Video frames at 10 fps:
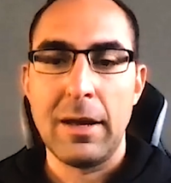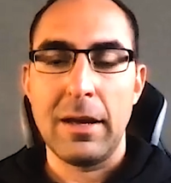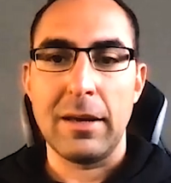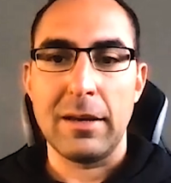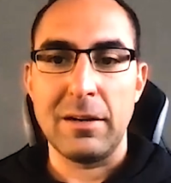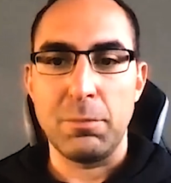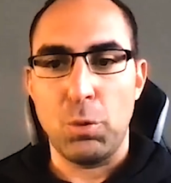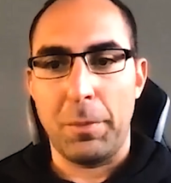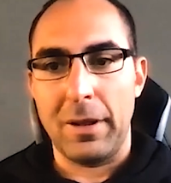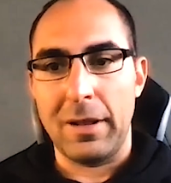E,
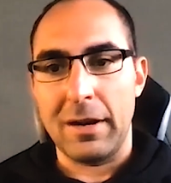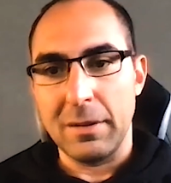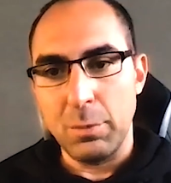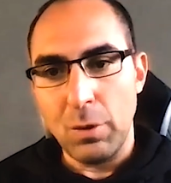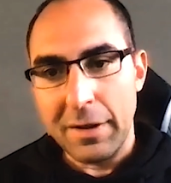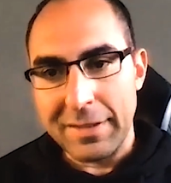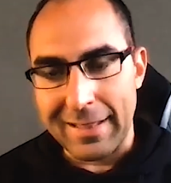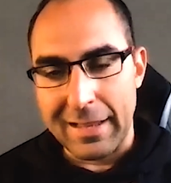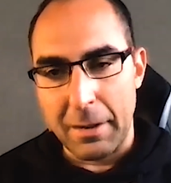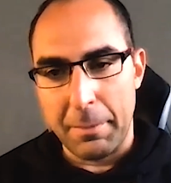kripto paralarda bu
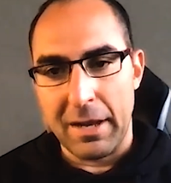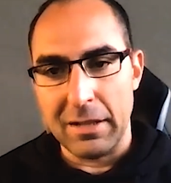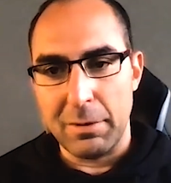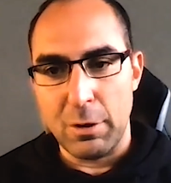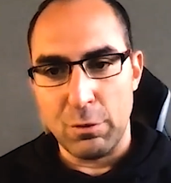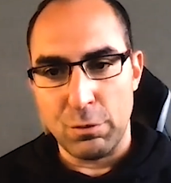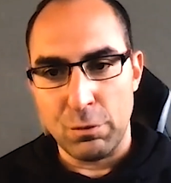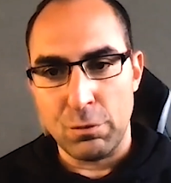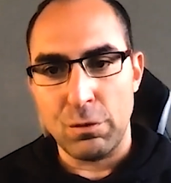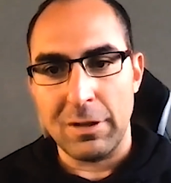adetlere bağlı
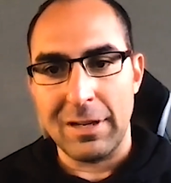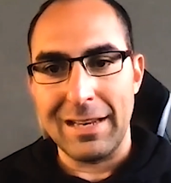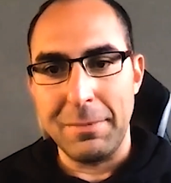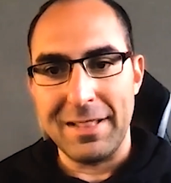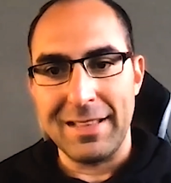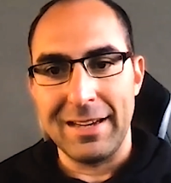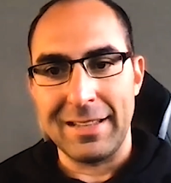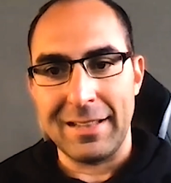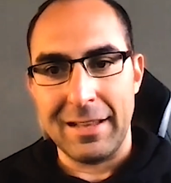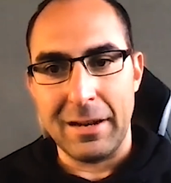biliyorsunuz. E, limitli
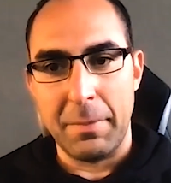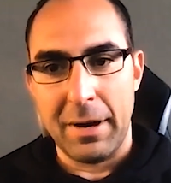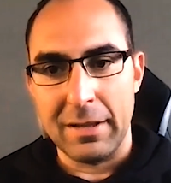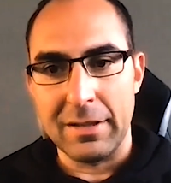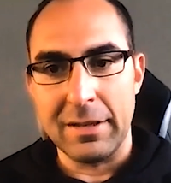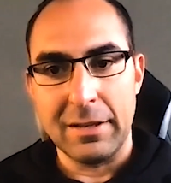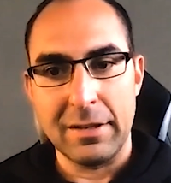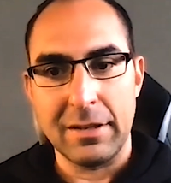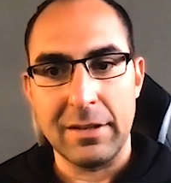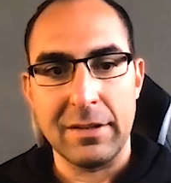adetlere bağlı
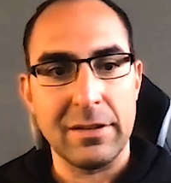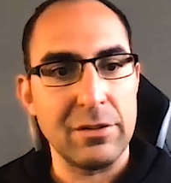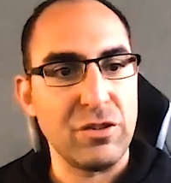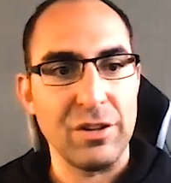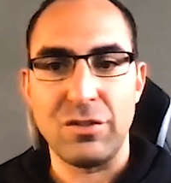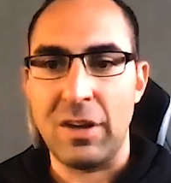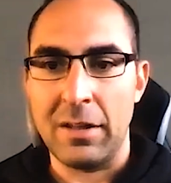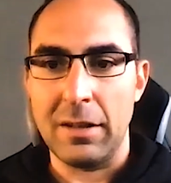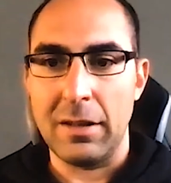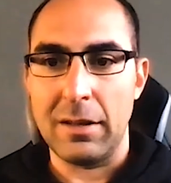e,
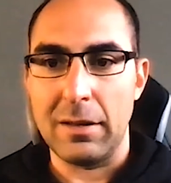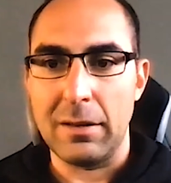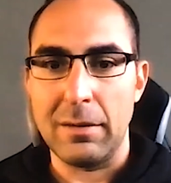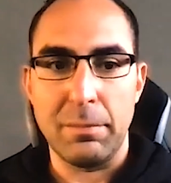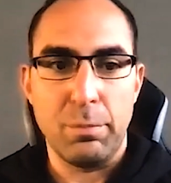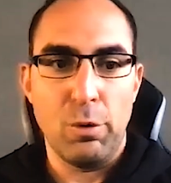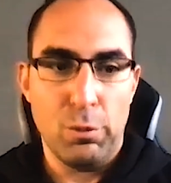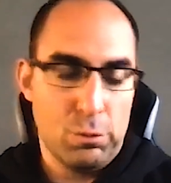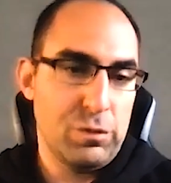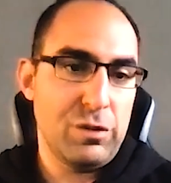çalışan e,
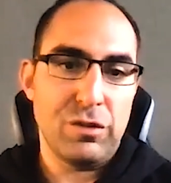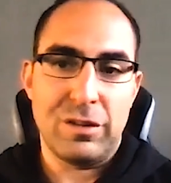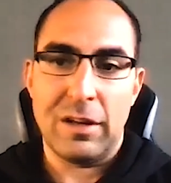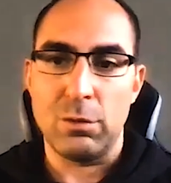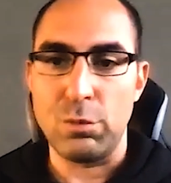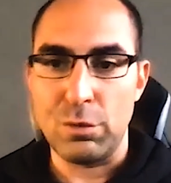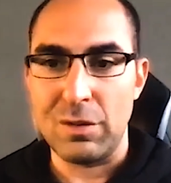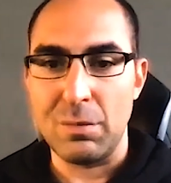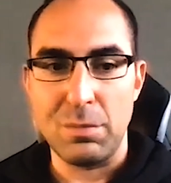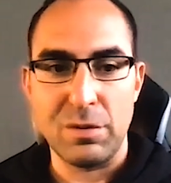blok zincir
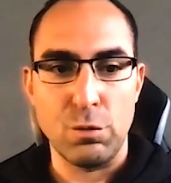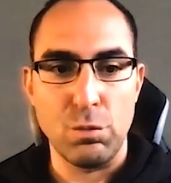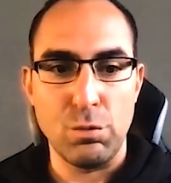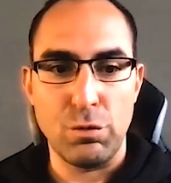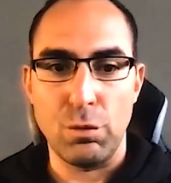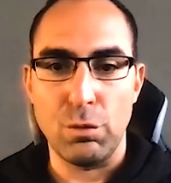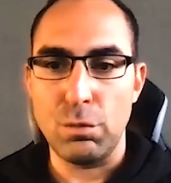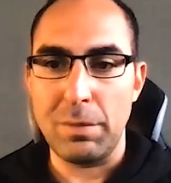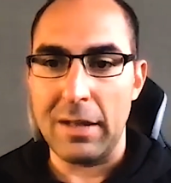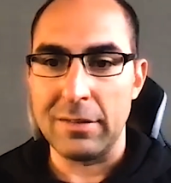teknolojisinin bize sunmuş
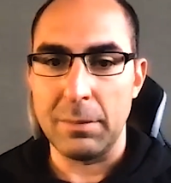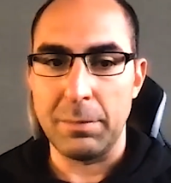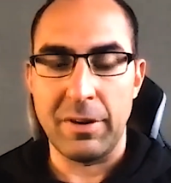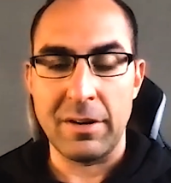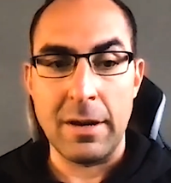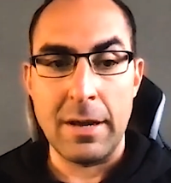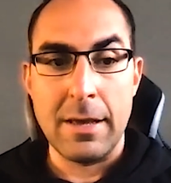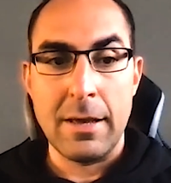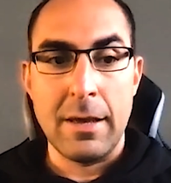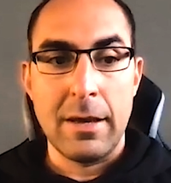olduğu bir altyapı var.
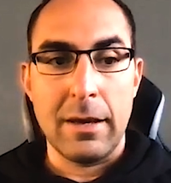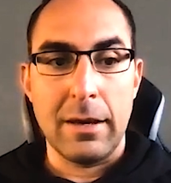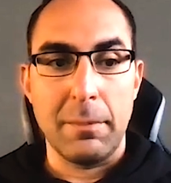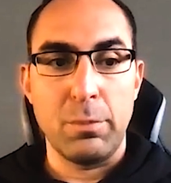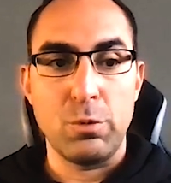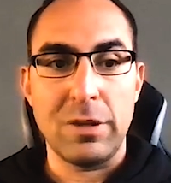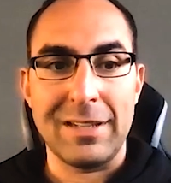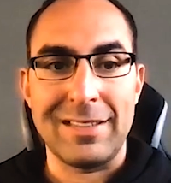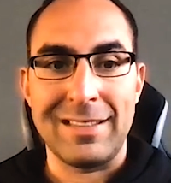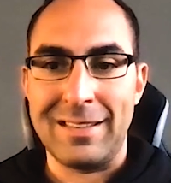Ee,
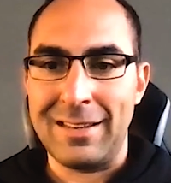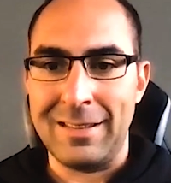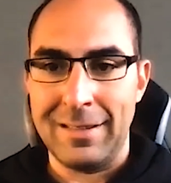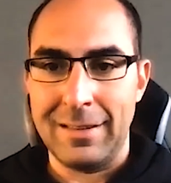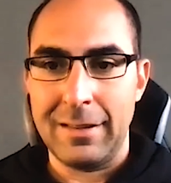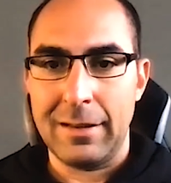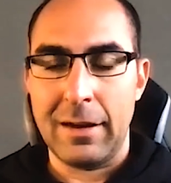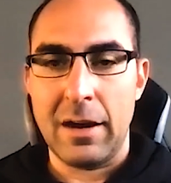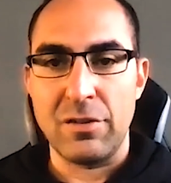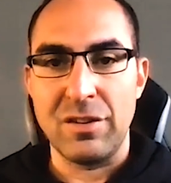burada teterin
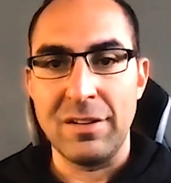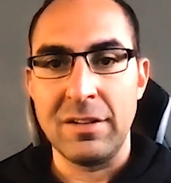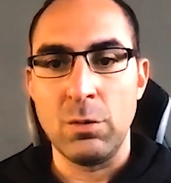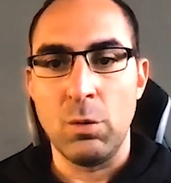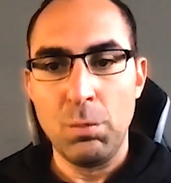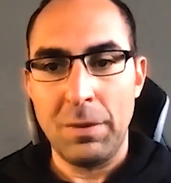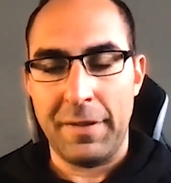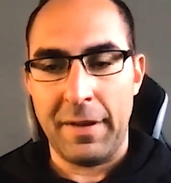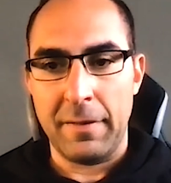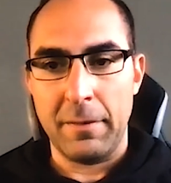karşılığının
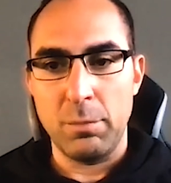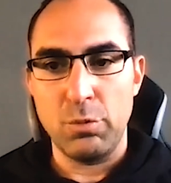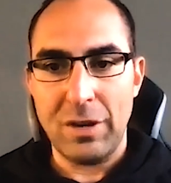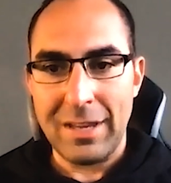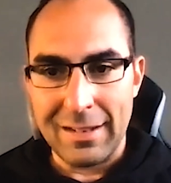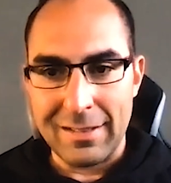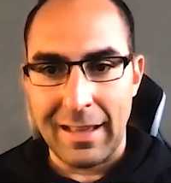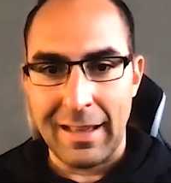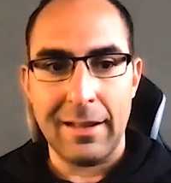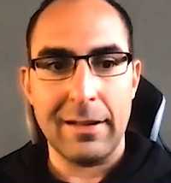olmadan bu
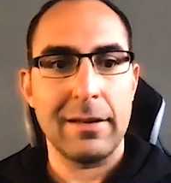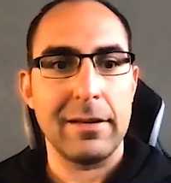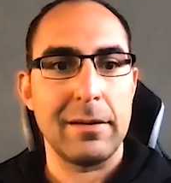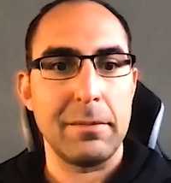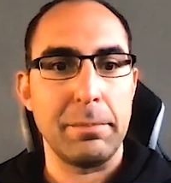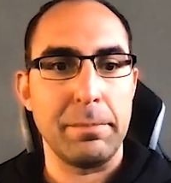şekilde e,